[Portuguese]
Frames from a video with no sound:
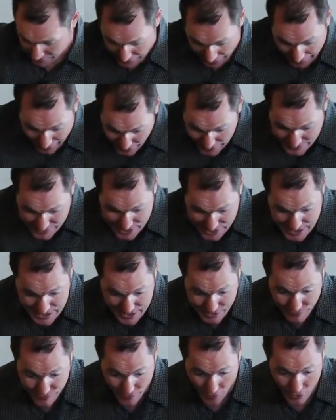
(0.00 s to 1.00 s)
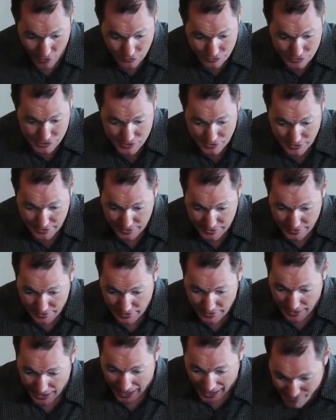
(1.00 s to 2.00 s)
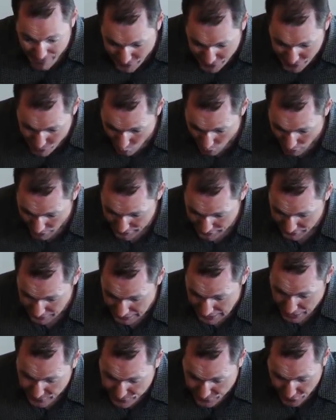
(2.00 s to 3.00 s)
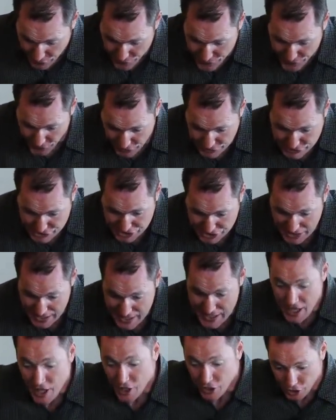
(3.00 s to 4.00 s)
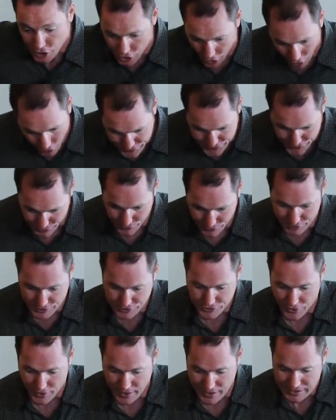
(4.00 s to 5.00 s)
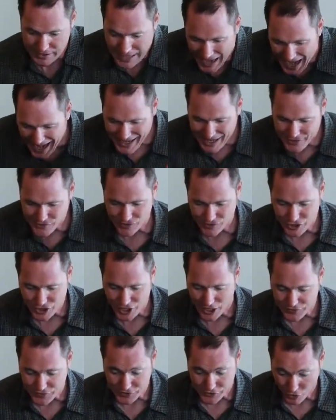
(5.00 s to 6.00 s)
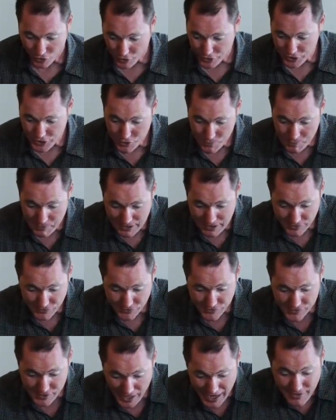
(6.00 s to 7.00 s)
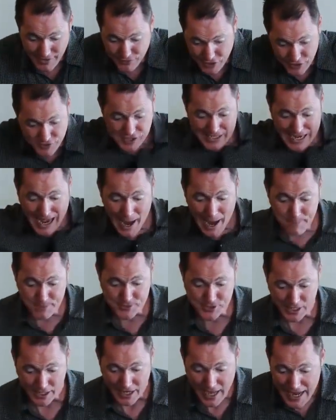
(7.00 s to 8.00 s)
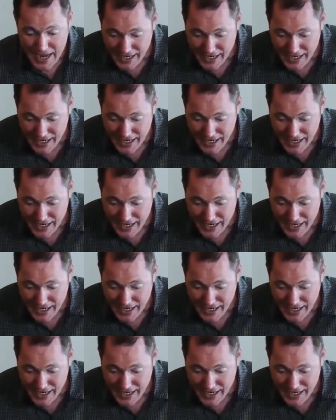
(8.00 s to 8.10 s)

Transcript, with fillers: Com certeza, pessoal. Todos, se você está com sede, atravesse a porta e beba. Deus não fechou a porta para você ser salvo.